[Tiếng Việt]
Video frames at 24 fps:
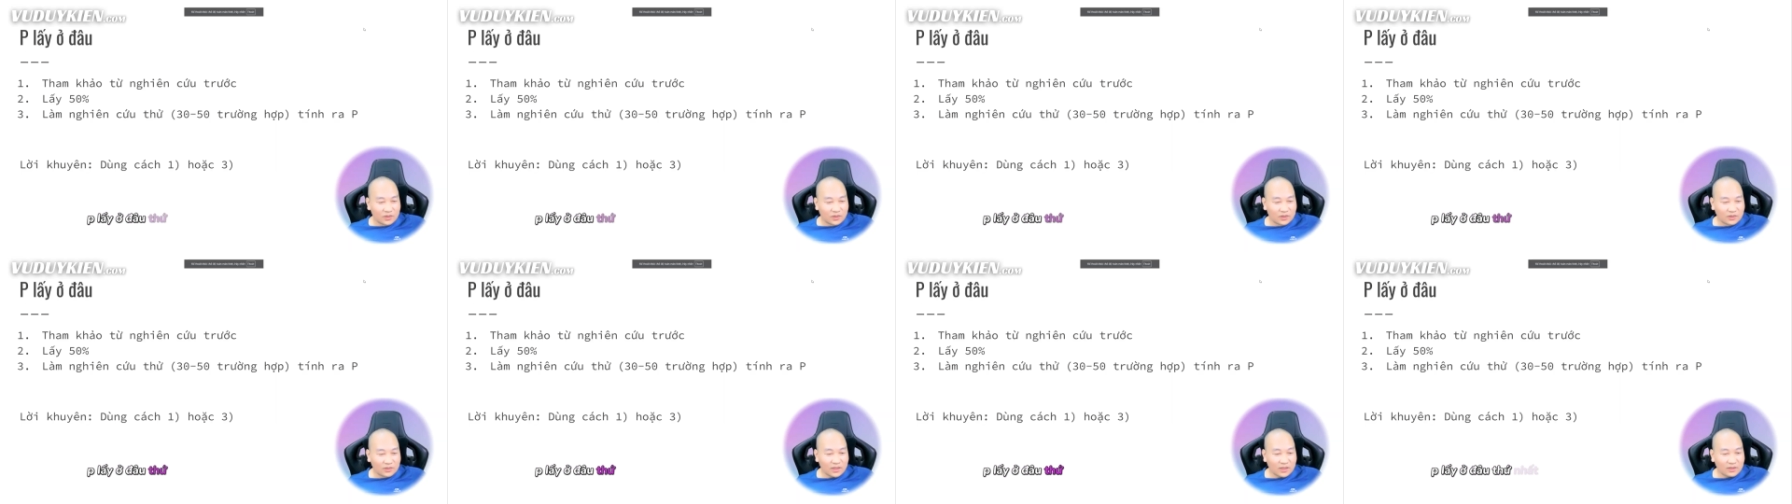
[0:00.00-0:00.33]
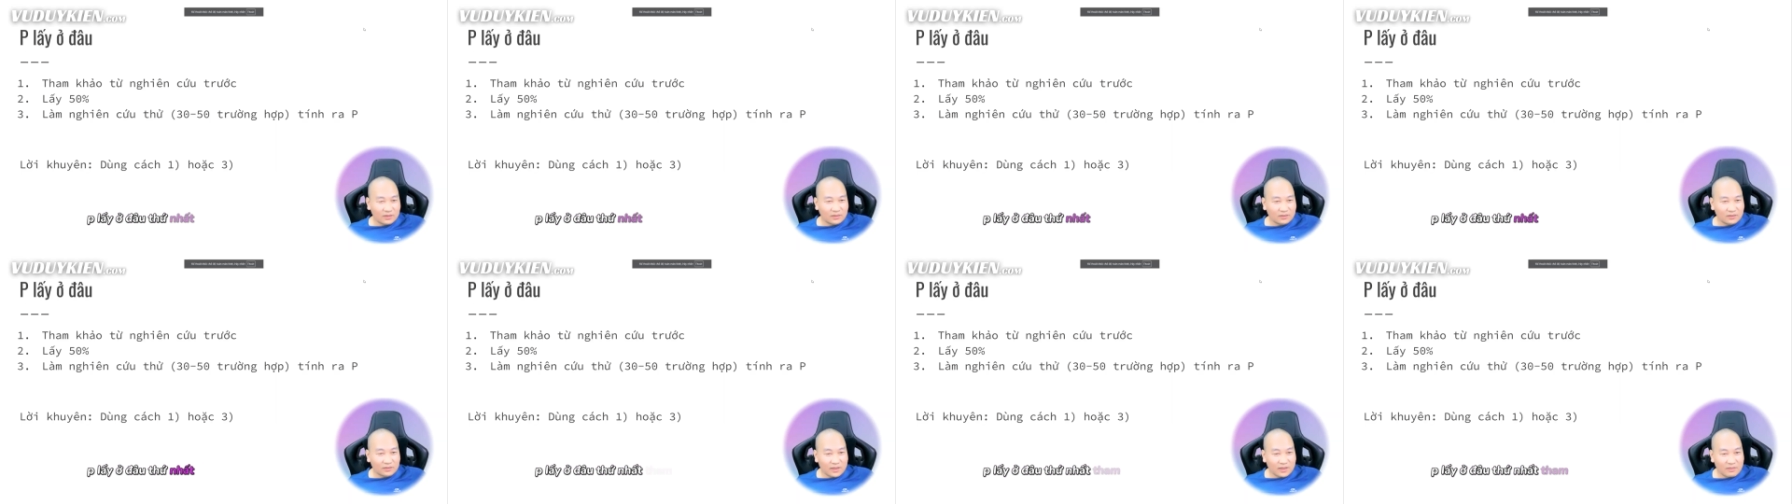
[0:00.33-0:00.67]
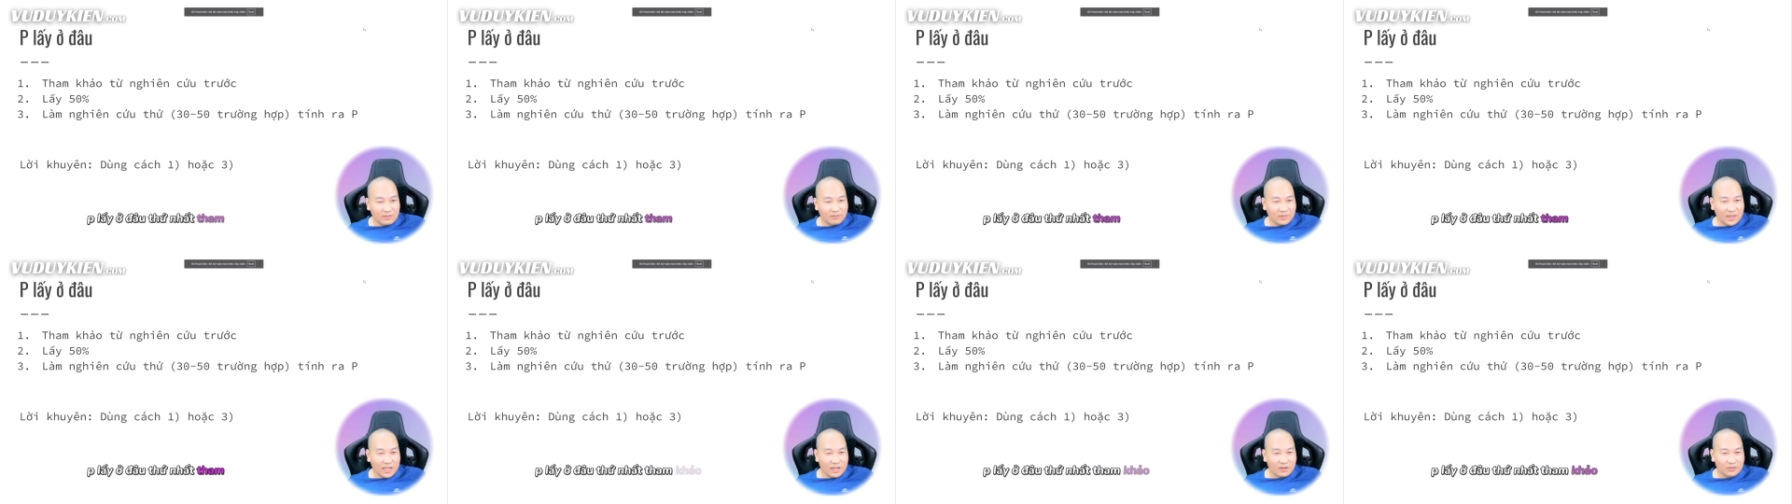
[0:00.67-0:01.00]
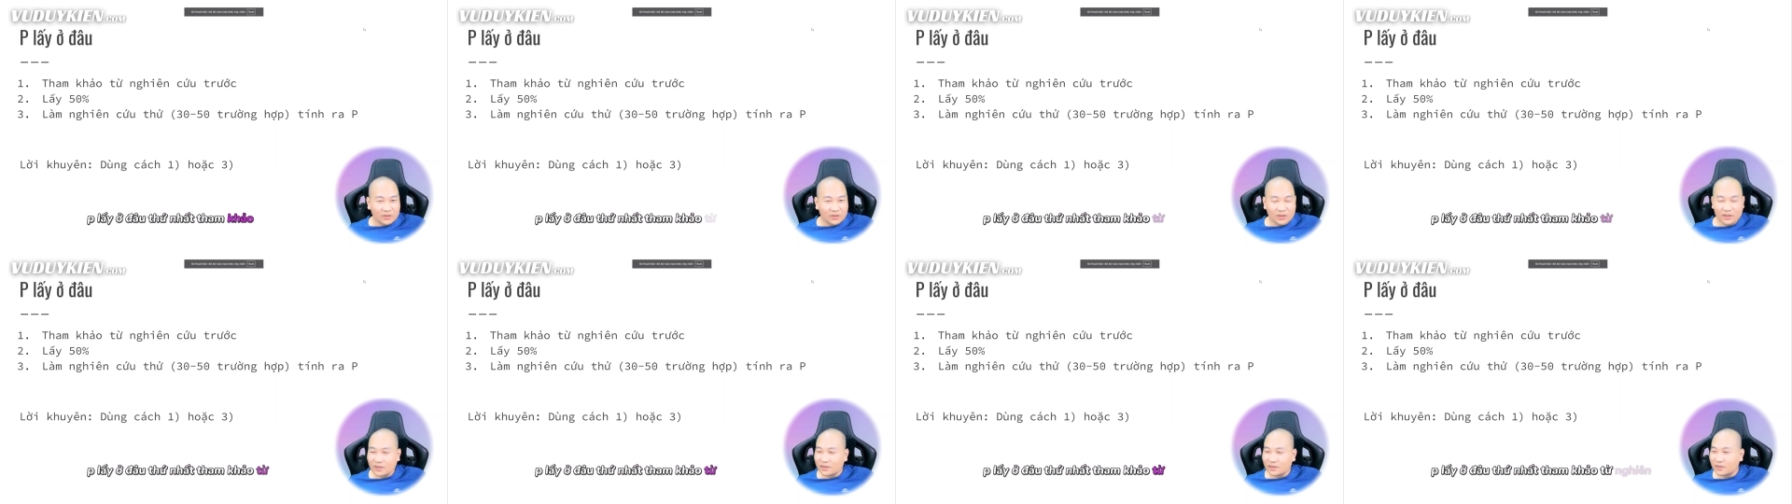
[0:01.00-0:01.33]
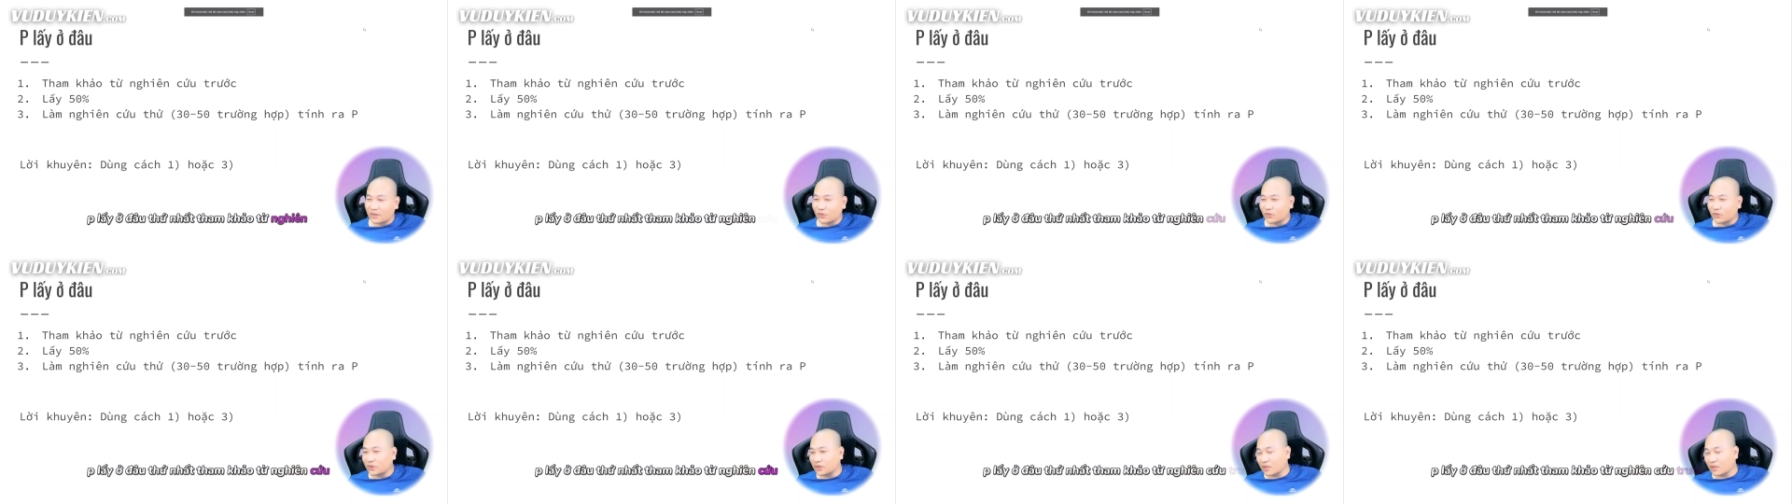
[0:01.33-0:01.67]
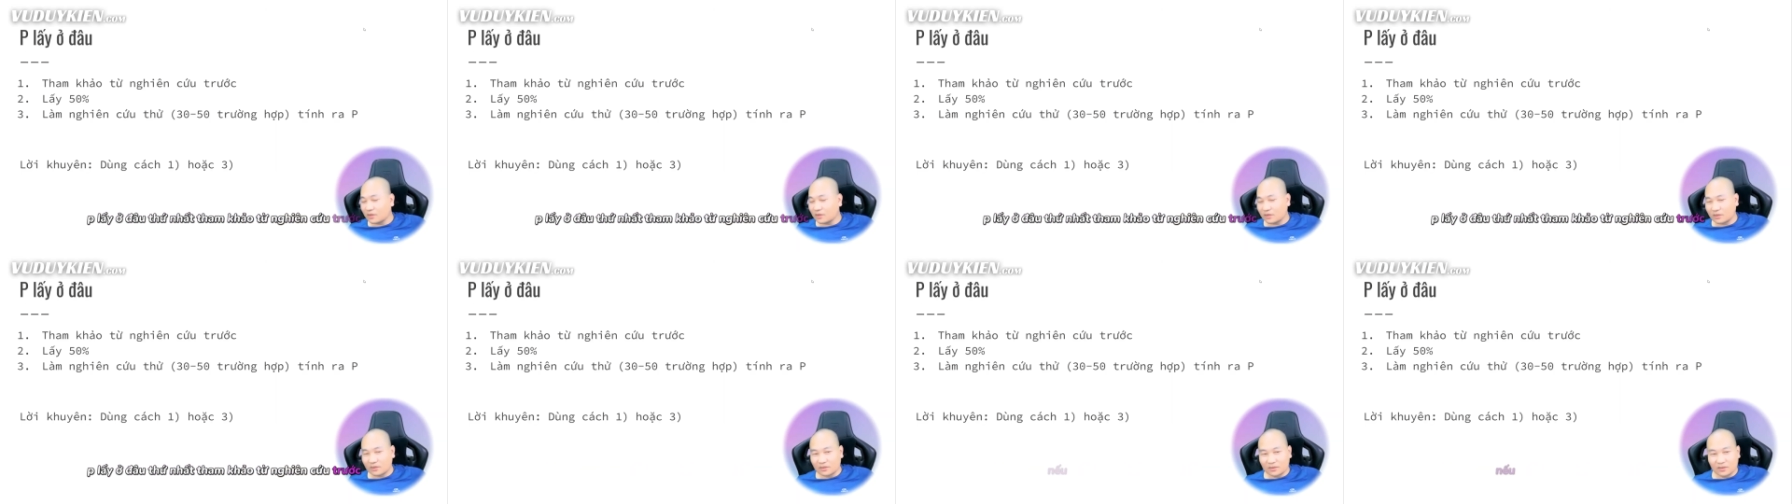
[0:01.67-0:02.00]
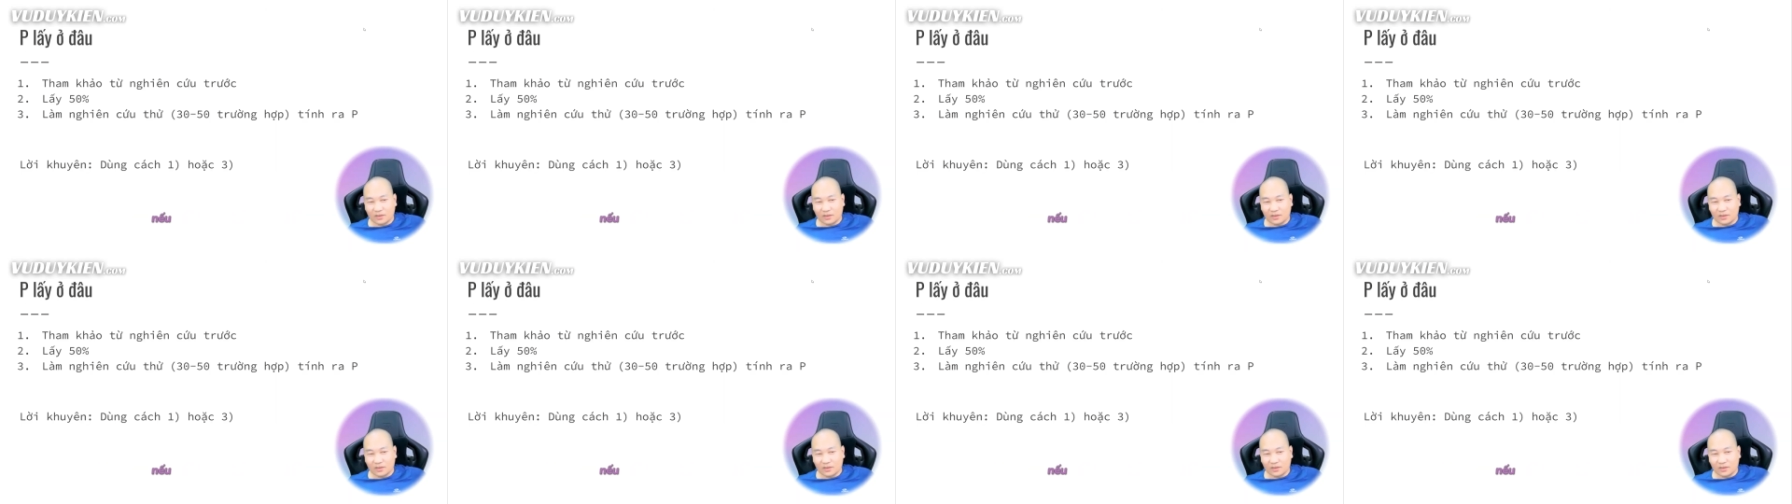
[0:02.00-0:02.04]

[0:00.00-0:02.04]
Thứ nhất, tham khảo từ nghiên cứu trước.